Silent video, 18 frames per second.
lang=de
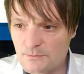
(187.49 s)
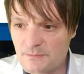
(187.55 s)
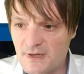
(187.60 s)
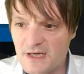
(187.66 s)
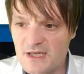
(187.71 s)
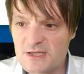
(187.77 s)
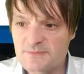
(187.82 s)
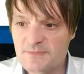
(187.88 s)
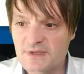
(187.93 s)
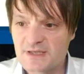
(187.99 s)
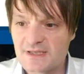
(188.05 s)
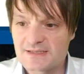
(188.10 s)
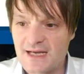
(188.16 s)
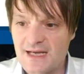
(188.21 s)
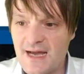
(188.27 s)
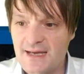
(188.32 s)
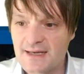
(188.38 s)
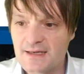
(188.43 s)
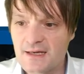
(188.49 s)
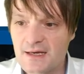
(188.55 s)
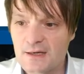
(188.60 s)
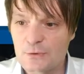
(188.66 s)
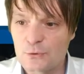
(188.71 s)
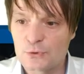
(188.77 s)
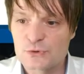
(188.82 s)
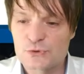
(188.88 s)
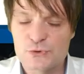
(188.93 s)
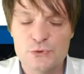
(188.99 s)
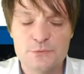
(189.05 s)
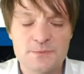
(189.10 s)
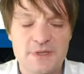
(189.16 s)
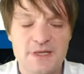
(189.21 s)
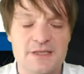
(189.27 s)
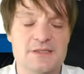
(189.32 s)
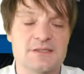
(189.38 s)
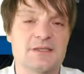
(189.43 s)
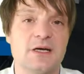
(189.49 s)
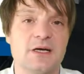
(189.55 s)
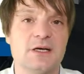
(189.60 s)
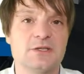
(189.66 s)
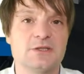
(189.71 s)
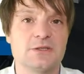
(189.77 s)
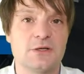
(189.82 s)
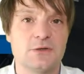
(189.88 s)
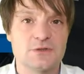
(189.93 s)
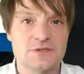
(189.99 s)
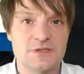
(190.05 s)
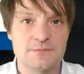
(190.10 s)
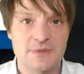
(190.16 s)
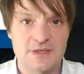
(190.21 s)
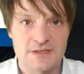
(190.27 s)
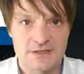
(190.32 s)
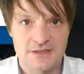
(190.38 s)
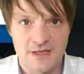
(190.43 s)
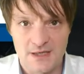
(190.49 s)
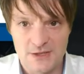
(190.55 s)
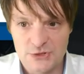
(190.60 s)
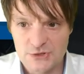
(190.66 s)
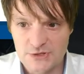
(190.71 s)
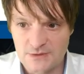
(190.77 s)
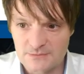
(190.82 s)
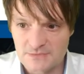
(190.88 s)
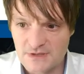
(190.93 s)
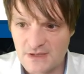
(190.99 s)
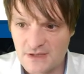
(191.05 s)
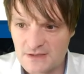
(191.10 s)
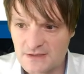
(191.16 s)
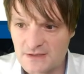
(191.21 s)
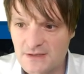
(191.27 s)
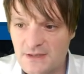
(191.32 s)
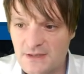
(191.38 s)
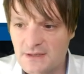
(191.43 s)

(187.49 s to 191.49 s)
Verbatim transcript: Beispiel das Einlagerungstypkennzeichen aus den Materialstammdaten.